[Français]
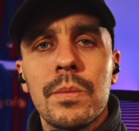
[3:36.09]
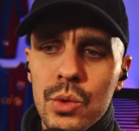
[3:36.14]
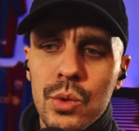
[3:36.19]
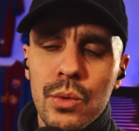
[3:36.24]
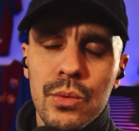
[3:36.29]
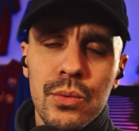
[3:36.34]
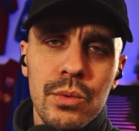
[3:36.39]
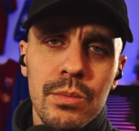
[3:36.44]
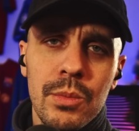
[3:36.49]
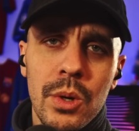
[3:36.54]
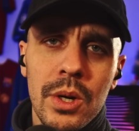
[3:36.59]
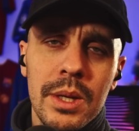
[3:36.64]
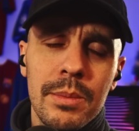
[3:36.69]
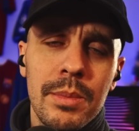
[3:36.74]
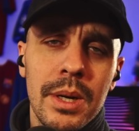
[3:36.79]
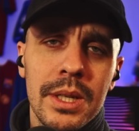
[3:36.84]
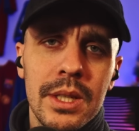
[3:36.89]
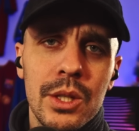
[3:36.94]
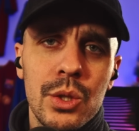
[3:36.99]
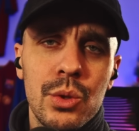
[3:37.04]
Son football est
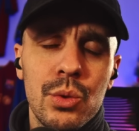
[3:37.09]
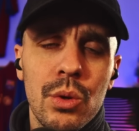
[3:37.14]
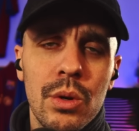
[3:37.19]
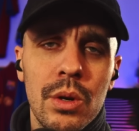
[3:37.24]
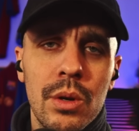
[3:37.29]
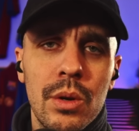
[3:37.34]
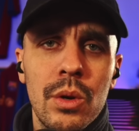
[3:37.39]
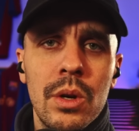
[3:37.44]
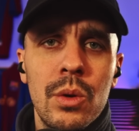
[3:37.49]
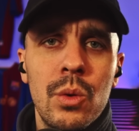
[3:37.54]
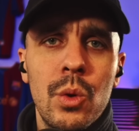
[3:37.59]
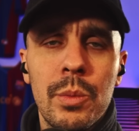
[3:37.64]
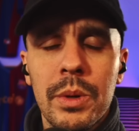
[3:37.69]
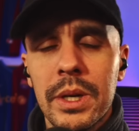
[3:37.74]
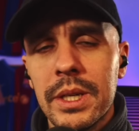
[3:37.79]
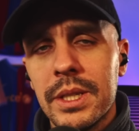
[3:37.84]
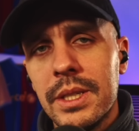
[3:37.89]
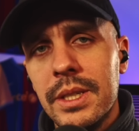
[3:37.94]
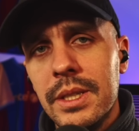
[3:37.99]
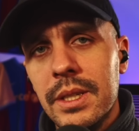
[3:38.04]
basé sur le
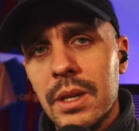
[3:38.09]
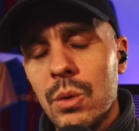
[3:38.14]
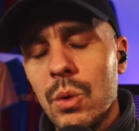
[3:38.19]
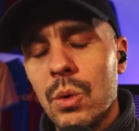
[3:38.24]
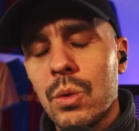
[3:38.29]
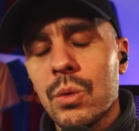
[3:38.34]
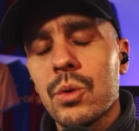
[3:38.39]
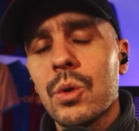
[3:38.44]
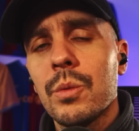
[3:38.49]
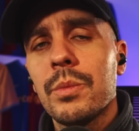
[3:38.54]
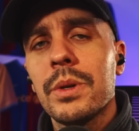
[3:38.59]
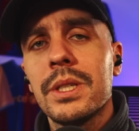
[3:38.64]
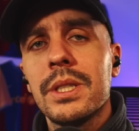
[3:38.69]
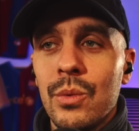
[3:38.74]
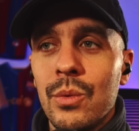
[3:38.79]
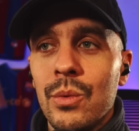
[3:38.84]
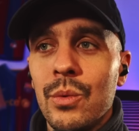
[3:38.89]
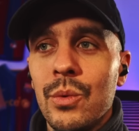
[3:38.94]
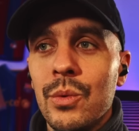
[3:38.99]
pressing, le contre-pressing.